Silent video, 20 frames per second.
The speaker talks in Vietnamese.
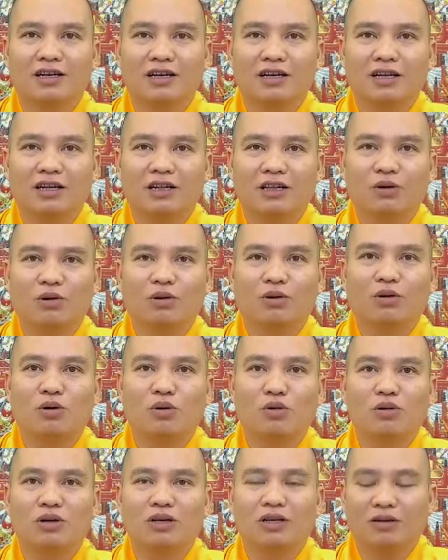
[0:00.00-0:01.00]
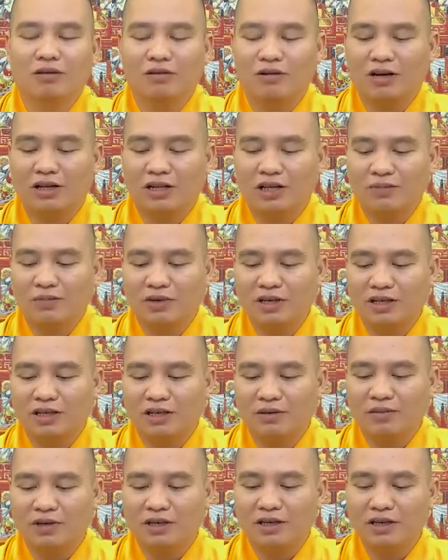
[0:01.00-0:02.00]
đến tột cùng thì lúc đó thì mới
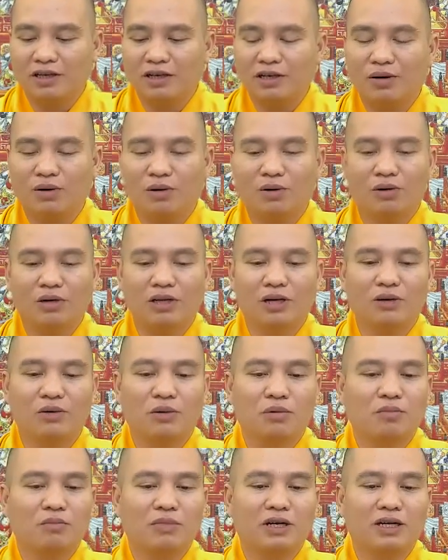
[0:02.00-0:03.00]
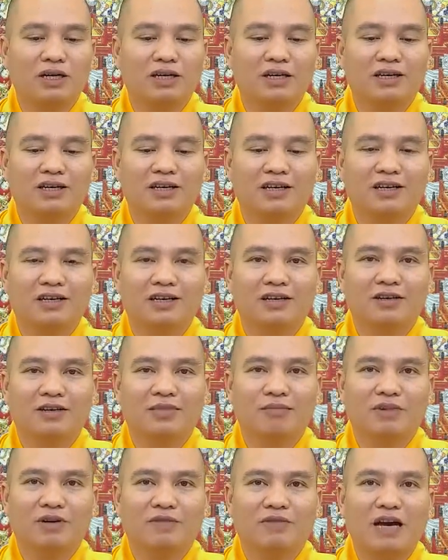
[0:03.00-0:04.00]
gì mới nhớ khổ địa ngục mới gì
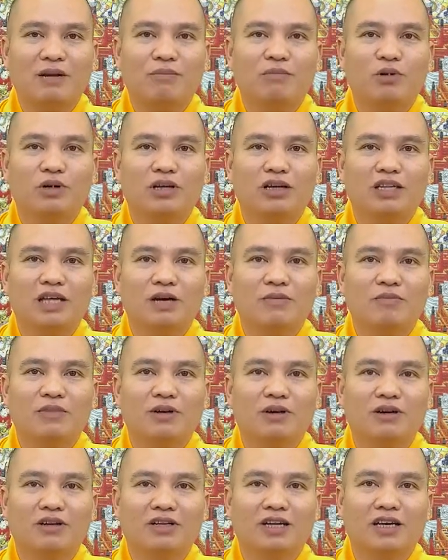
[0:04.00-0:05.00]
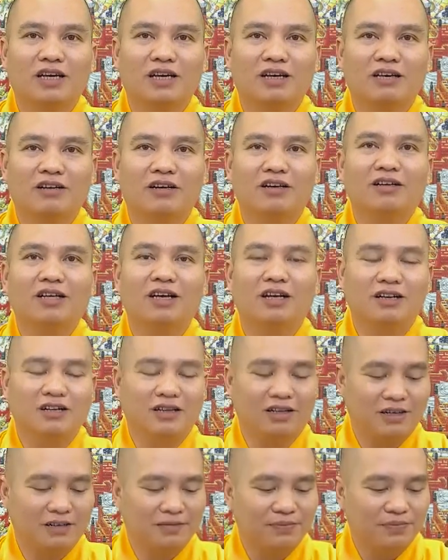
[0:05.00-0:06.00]
mới phát bồ đề tâm mới có thể hướng thiện
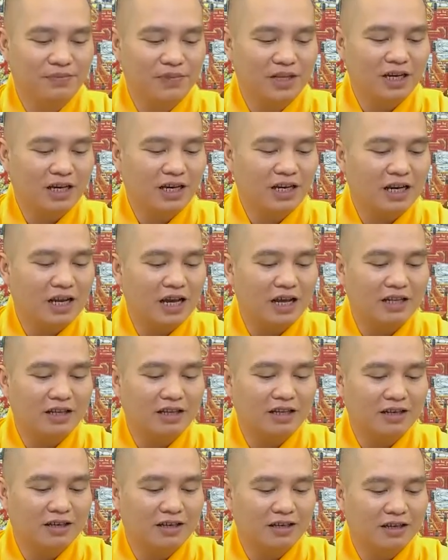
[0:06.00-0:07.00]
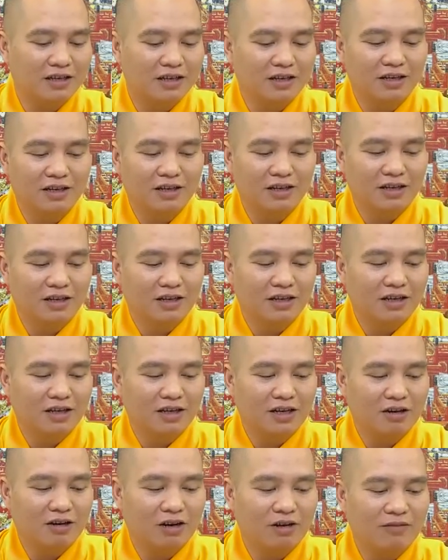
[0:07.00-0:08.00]
được thì cái này thì
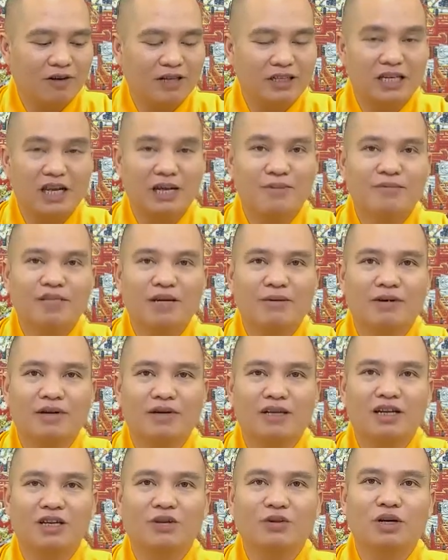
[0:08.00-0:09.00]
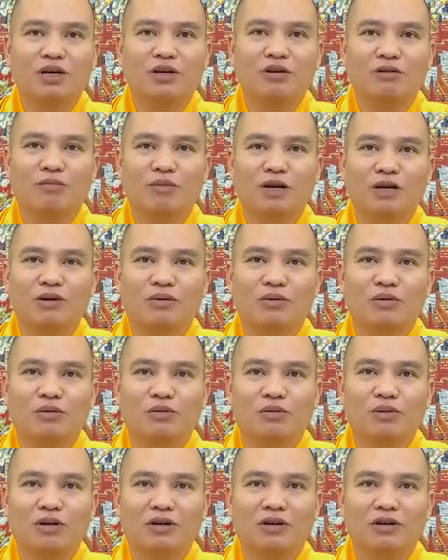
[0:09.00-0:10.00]
còn phải xem xem cái nhân duyên của bà
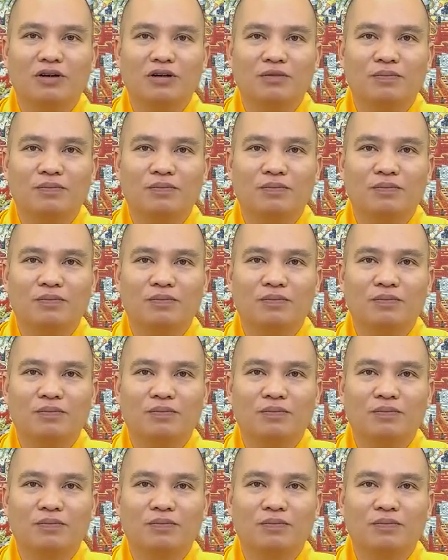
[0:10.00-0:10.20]
cụ ờ,